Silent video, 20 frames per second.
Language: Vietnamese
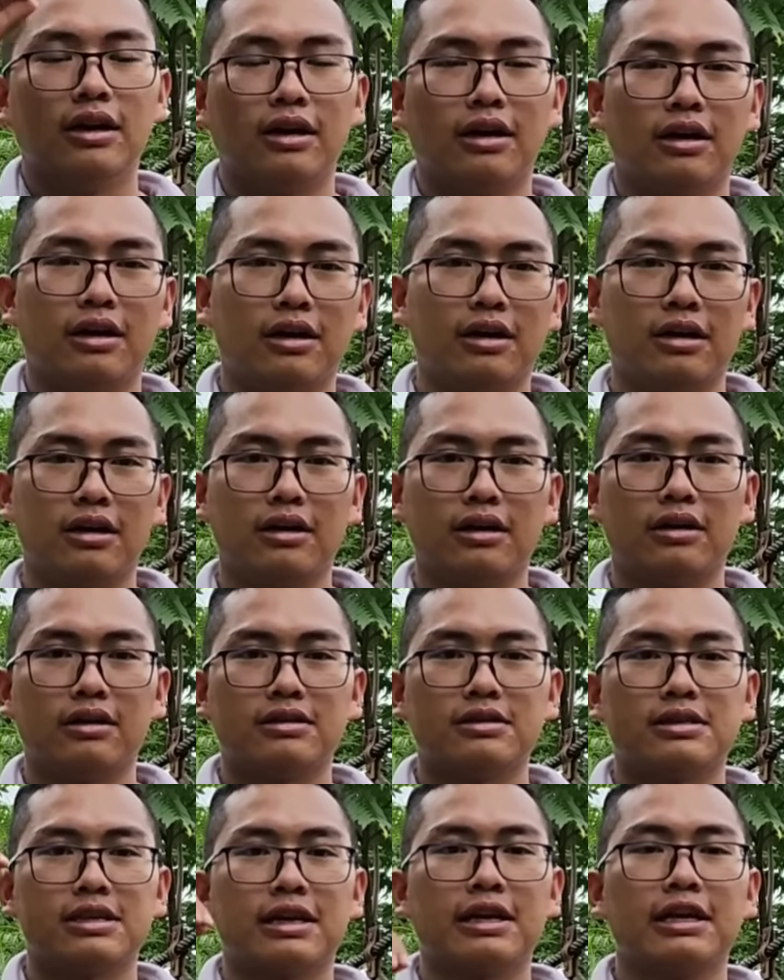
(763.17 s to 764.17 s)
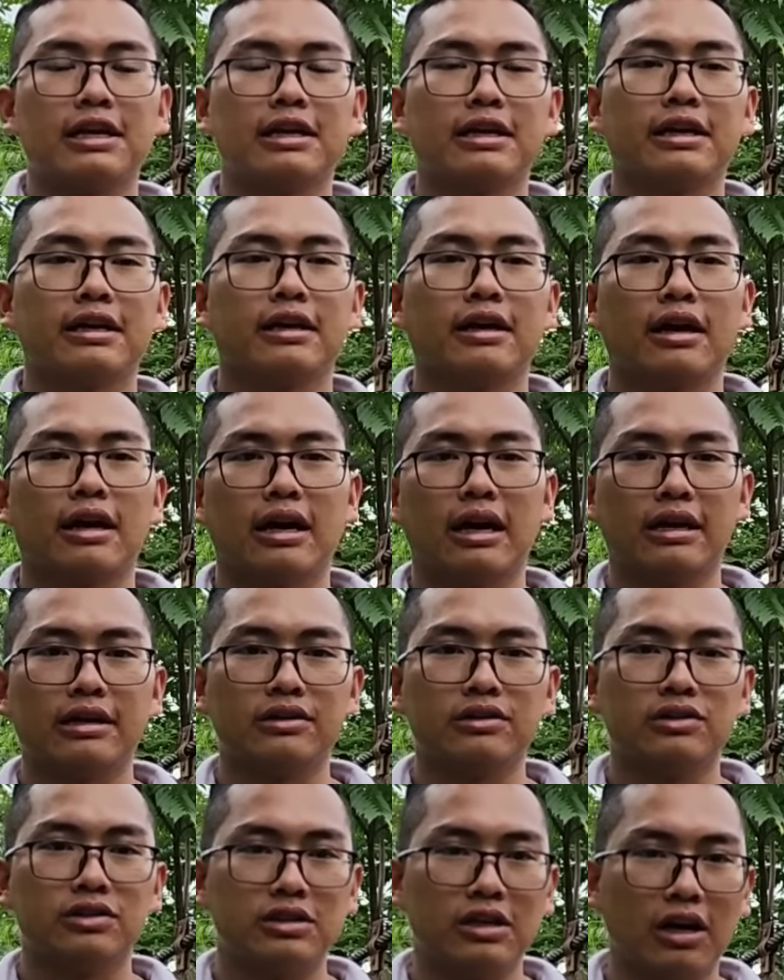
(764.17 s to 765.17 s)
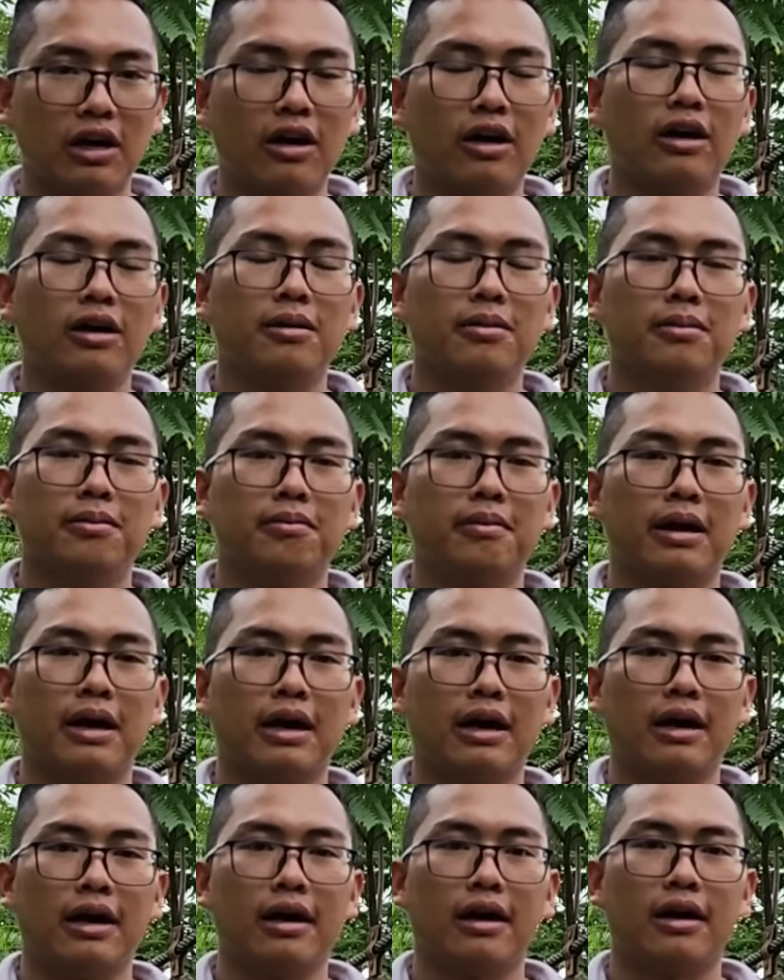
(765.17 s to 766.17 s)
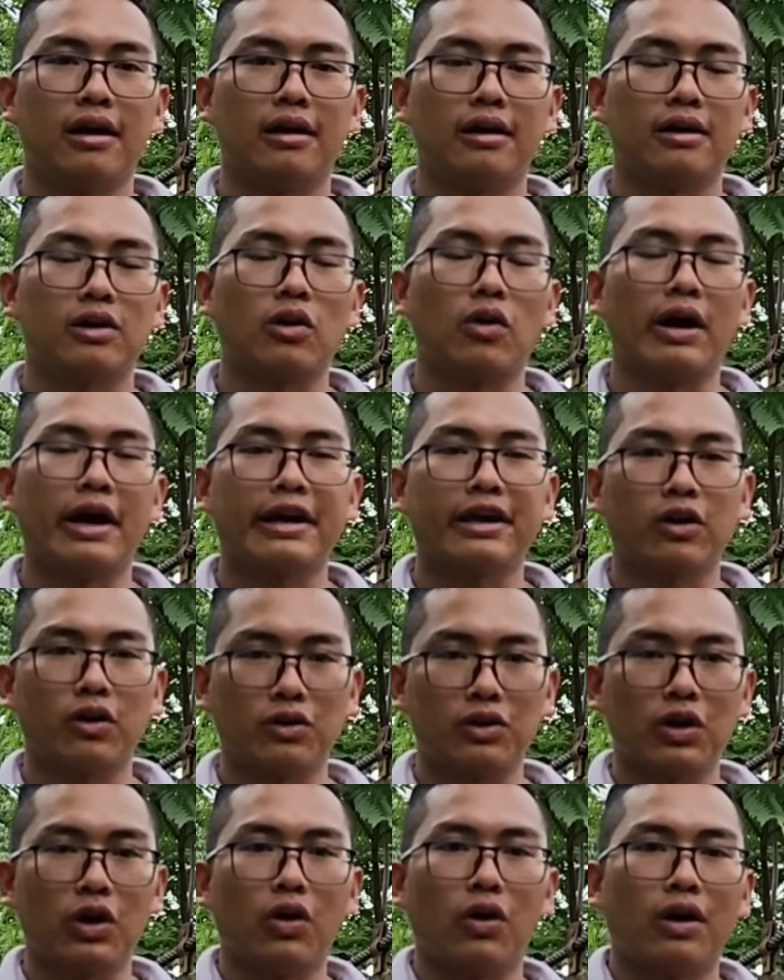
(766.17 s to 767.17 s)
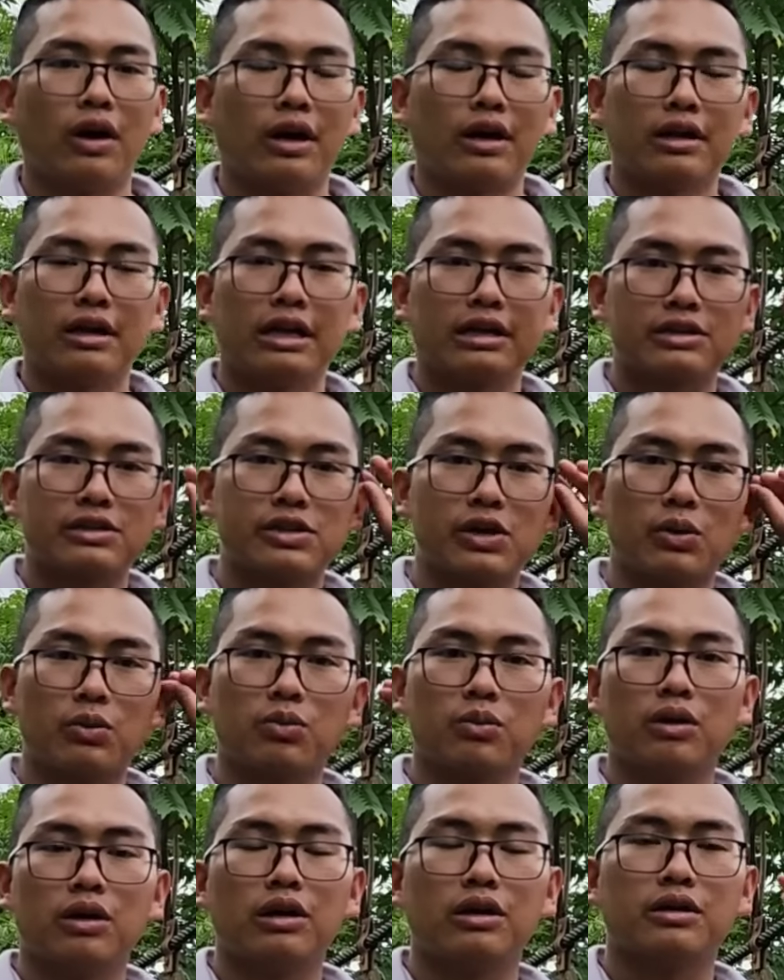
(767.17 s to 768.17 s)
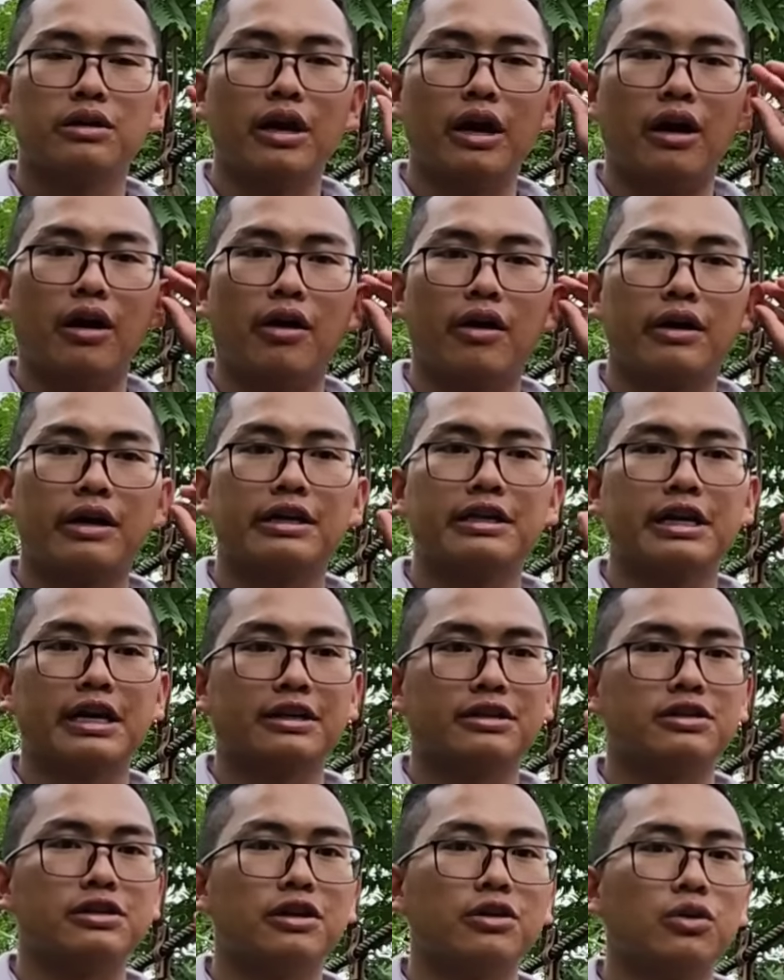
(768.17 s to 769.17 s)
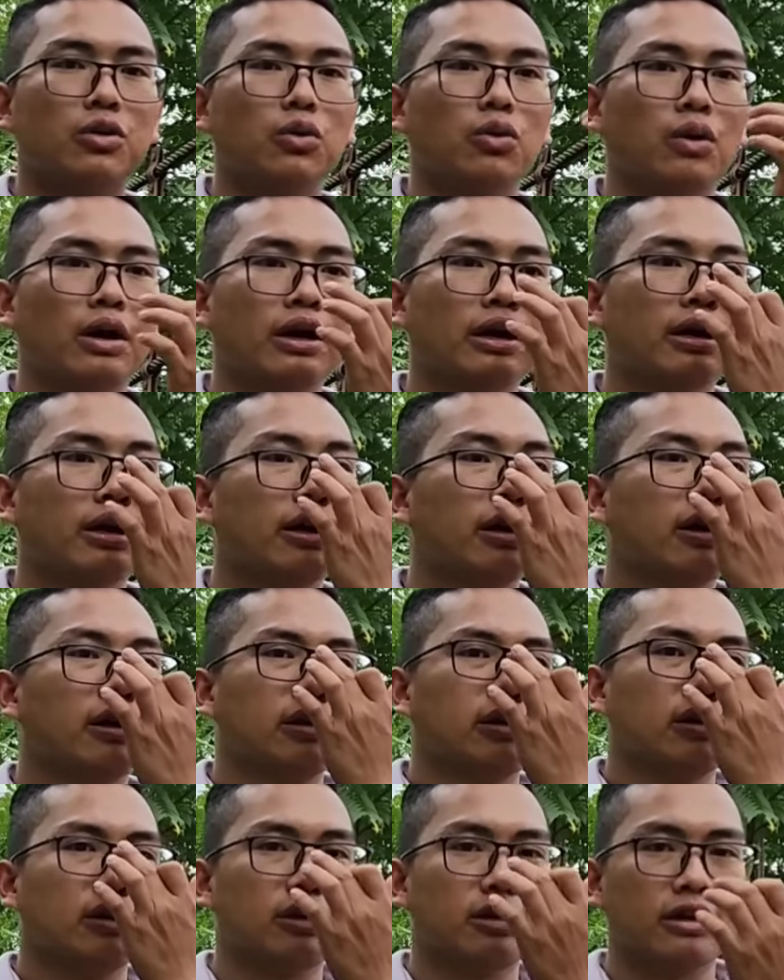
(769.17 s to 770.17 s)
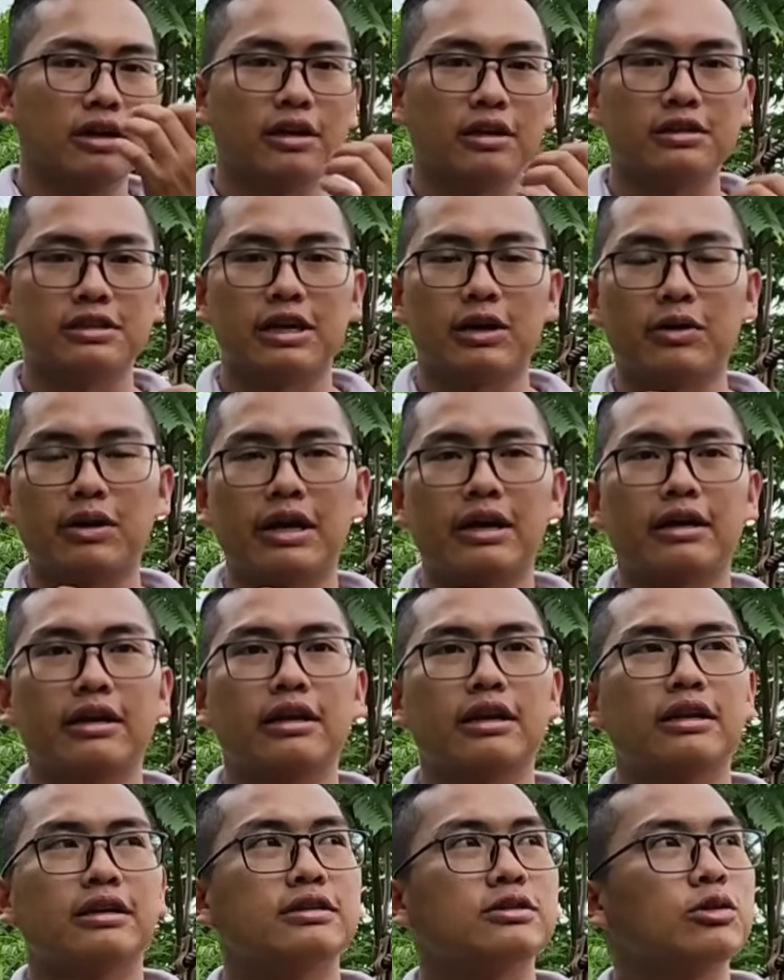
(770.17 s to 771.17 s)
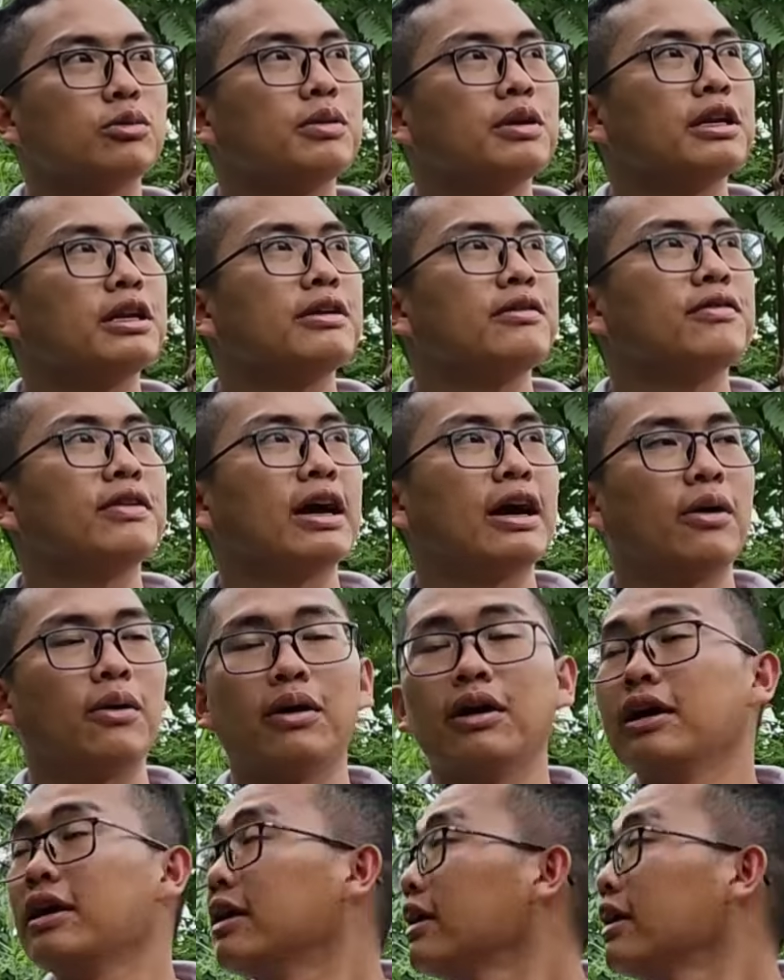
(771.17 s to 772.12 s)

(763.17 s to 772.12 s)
à, gia đình anh chỡ mà có hai con nhỏ đang sống nhờ cái nhà trường cũ thì à, cháu đang chuẩn bị đi vào